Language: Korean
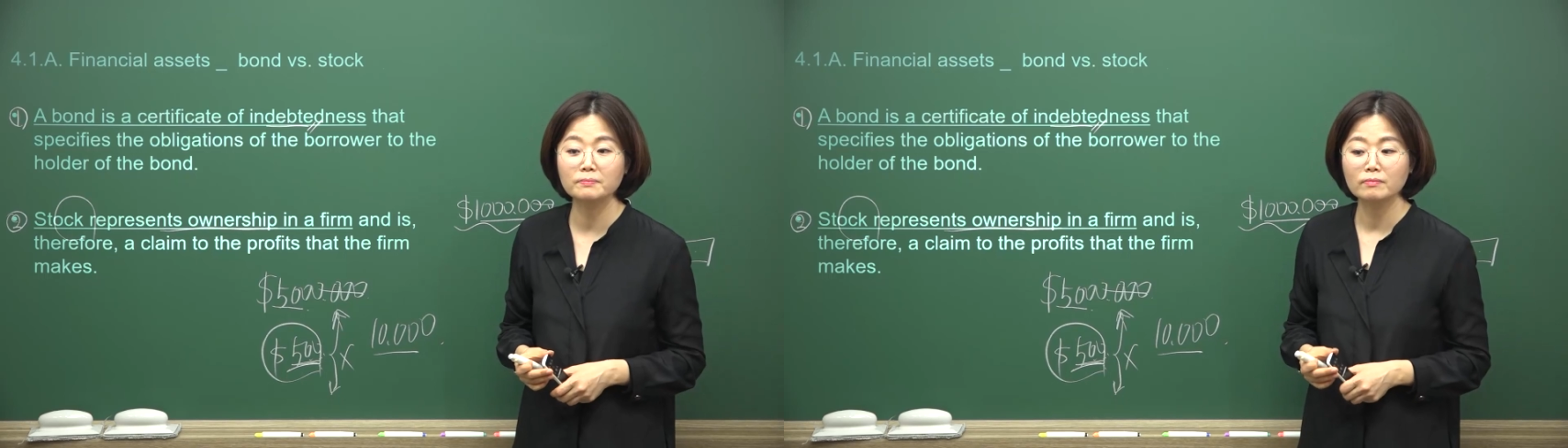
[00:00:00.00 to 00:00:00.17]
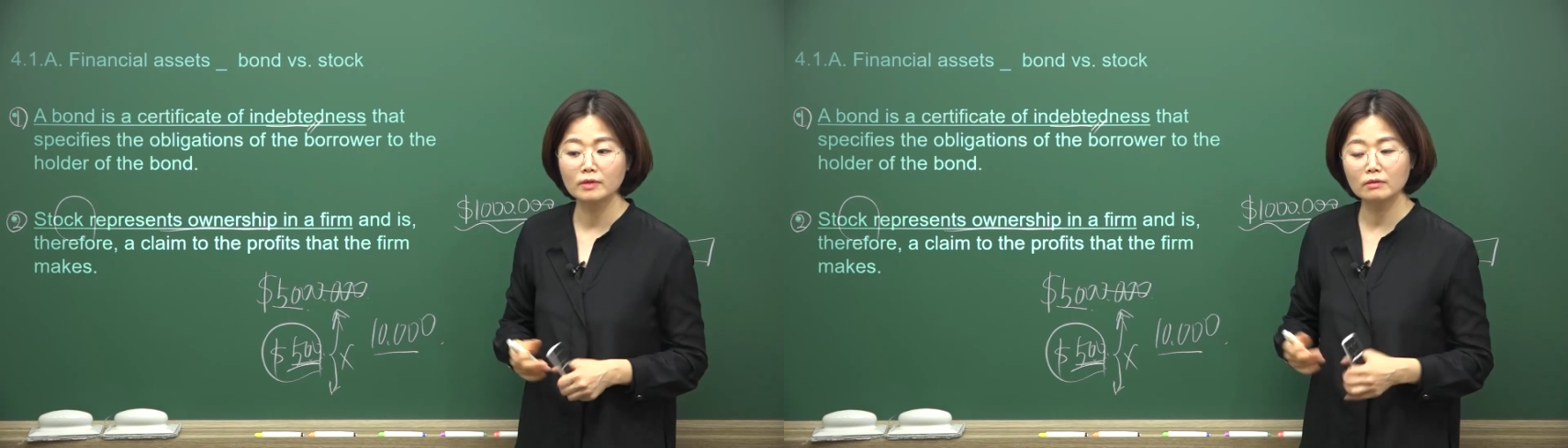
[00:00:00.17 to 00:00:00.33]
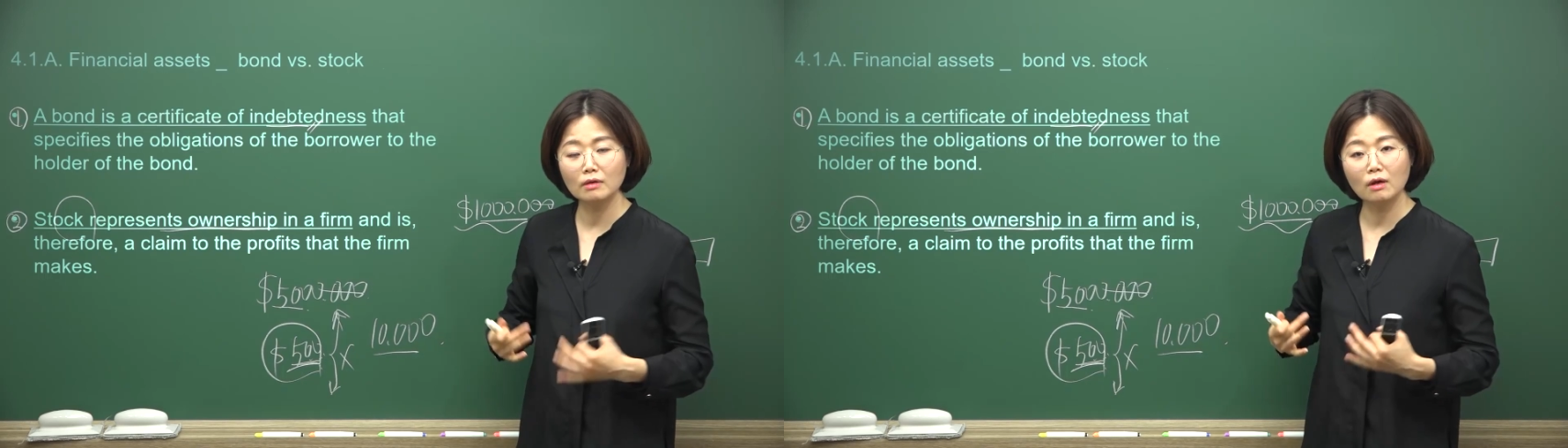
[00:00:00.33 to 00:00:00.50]

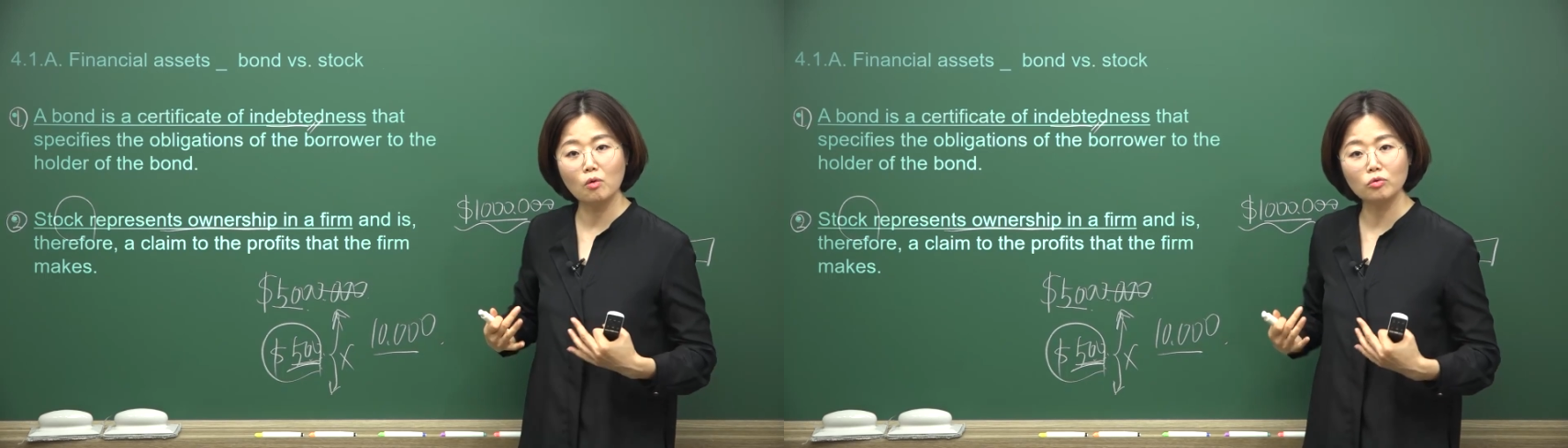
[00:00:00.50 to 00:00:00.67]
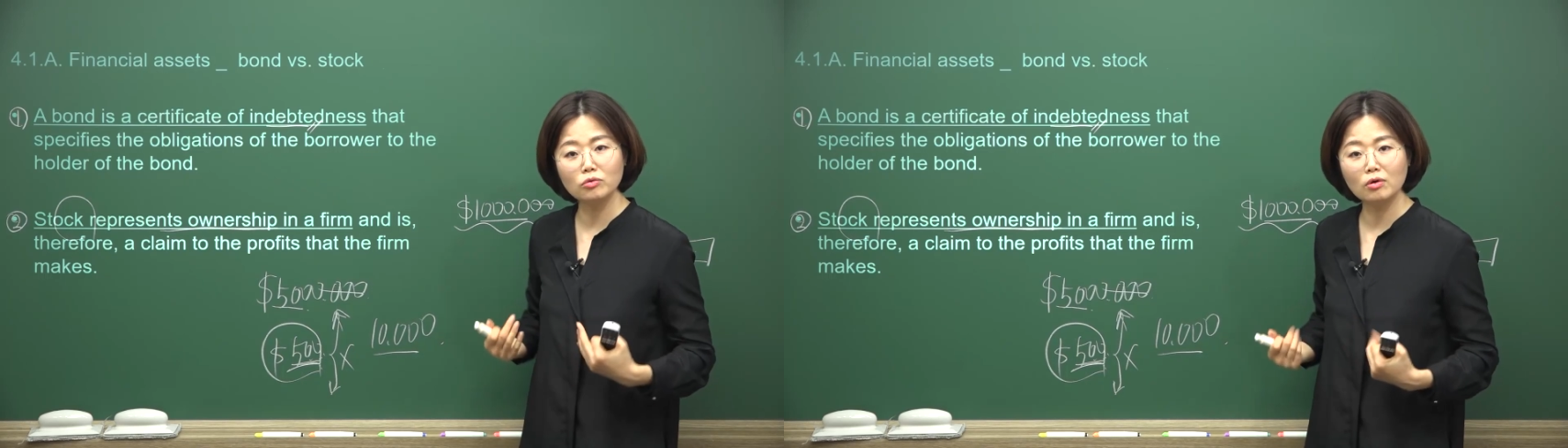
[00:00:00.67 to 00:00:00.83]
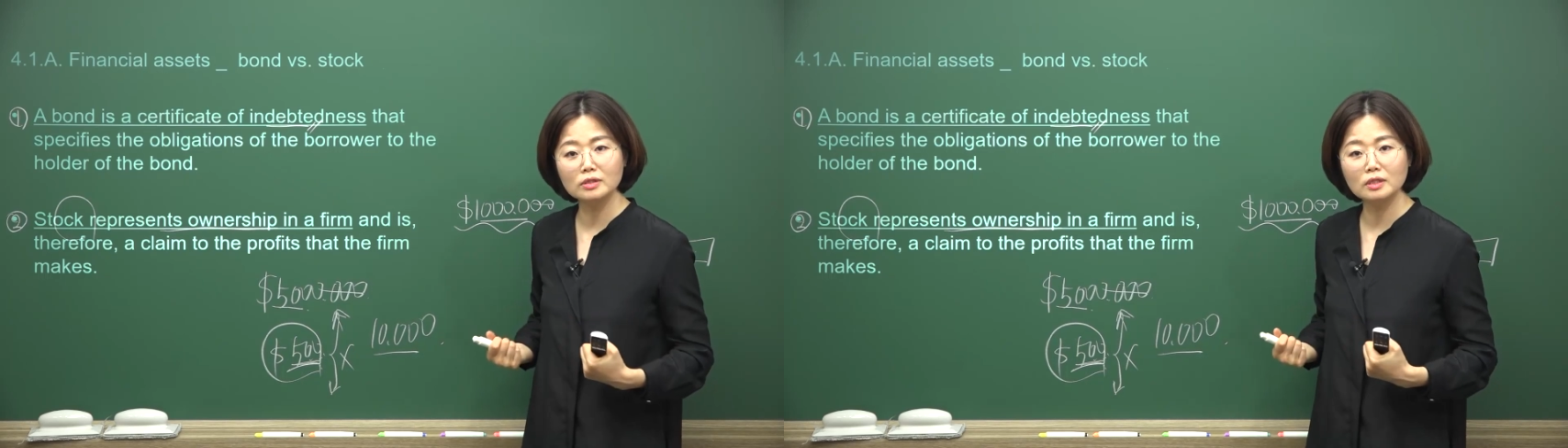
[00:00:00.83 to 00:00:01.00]
그러니까 내가
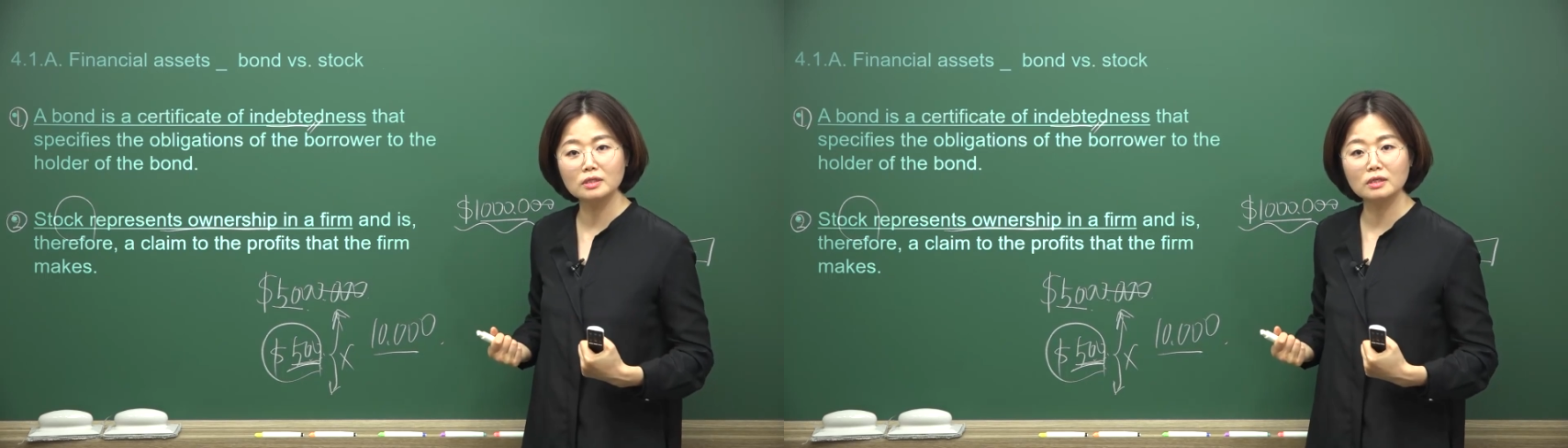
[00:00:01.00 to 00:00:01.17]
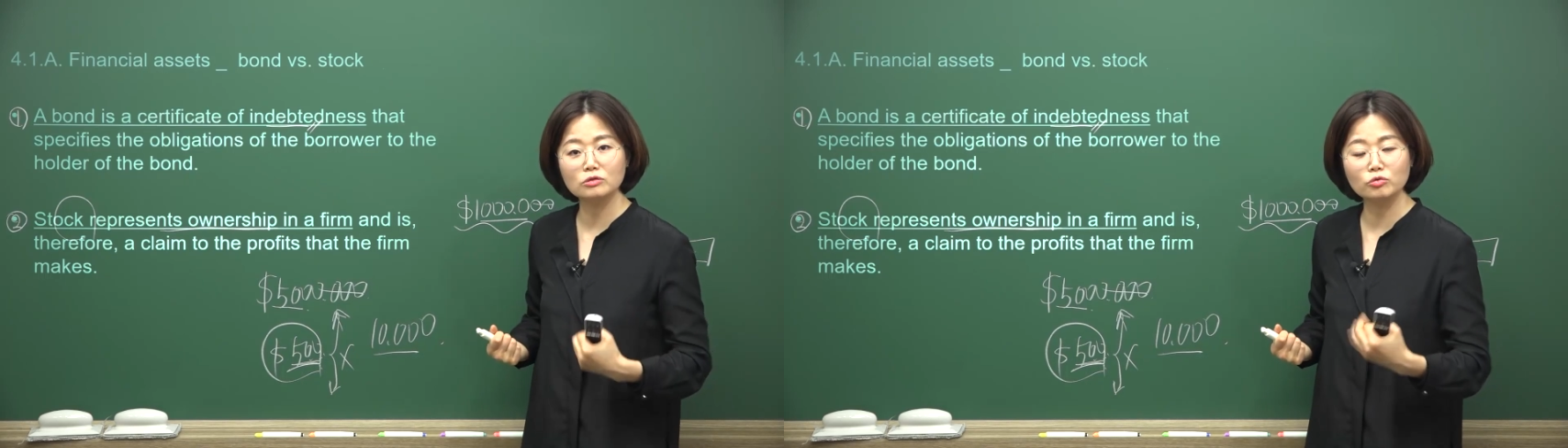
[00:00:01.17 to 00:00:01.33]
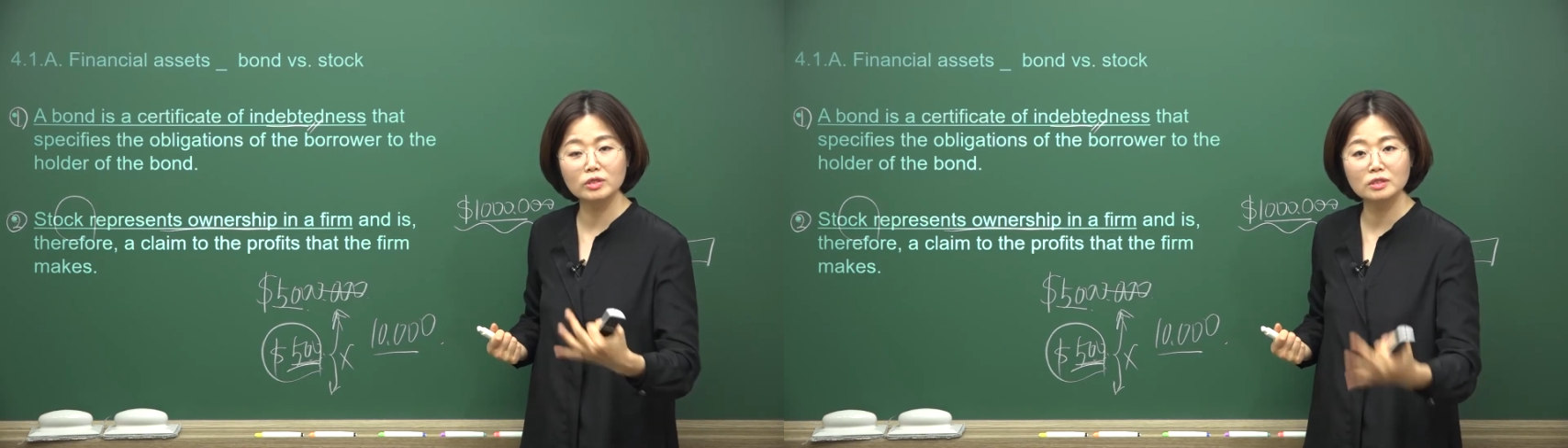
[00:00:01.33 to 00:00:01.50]
오너가 되니까
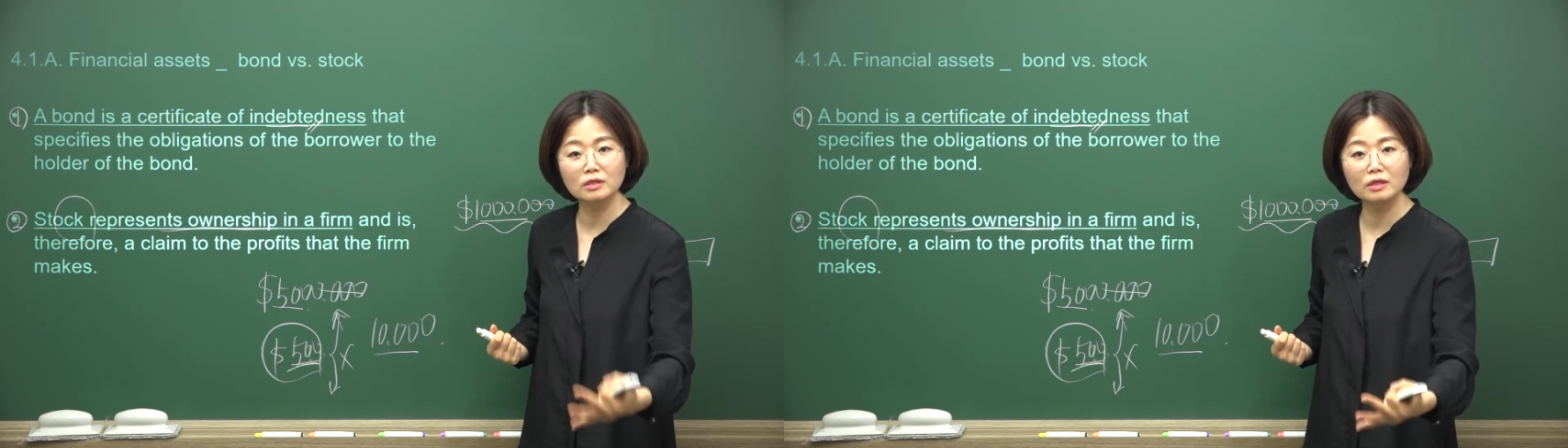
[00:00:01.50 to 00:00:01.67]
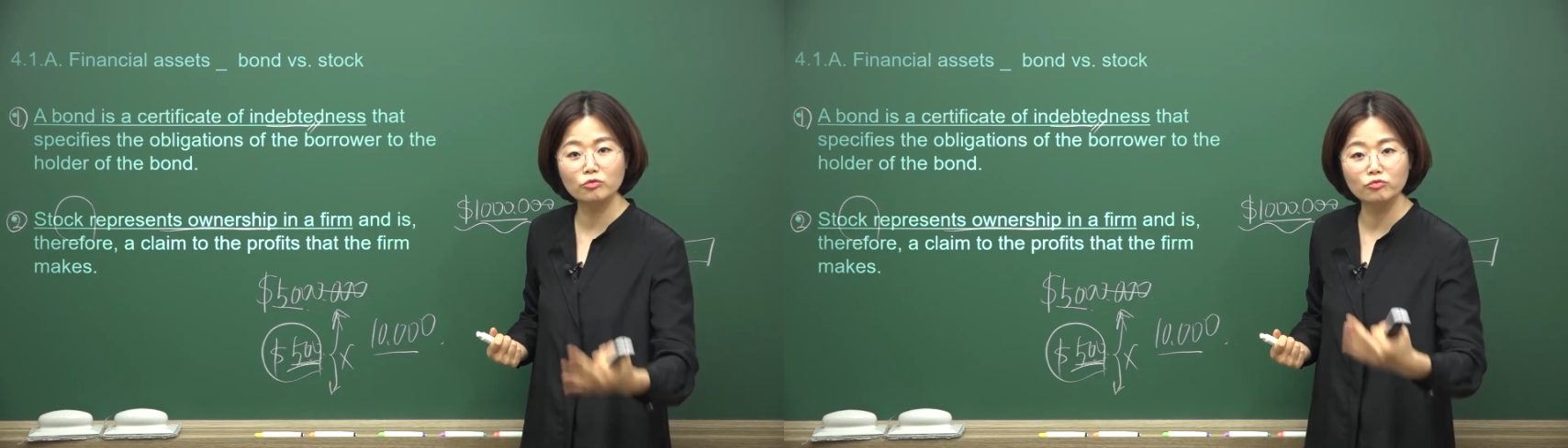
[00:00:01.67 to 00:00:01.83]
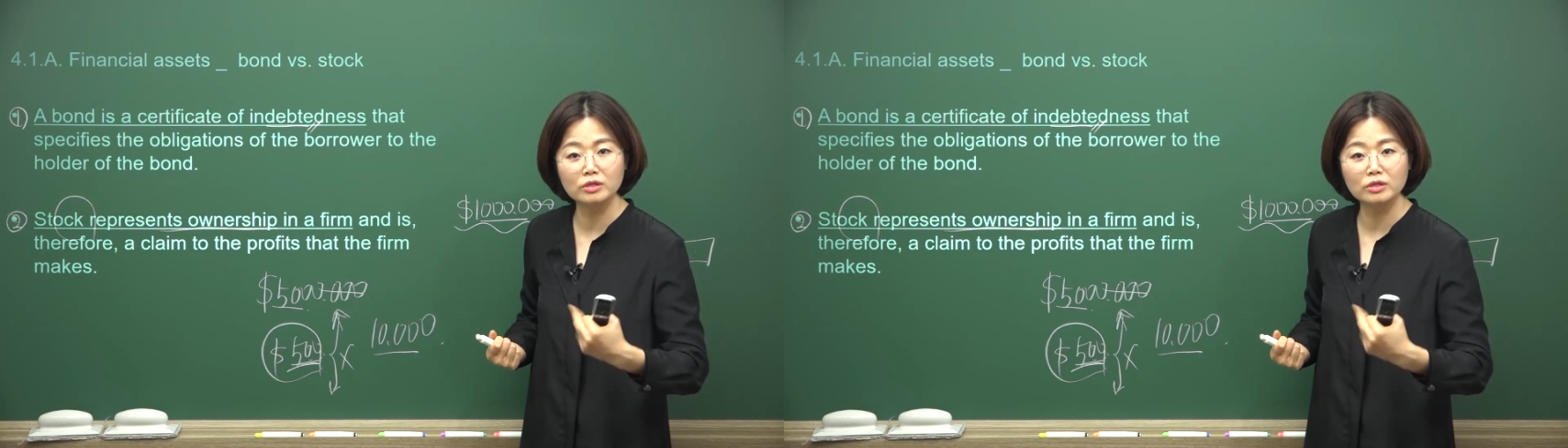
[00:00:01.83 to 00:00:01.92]
그 회사의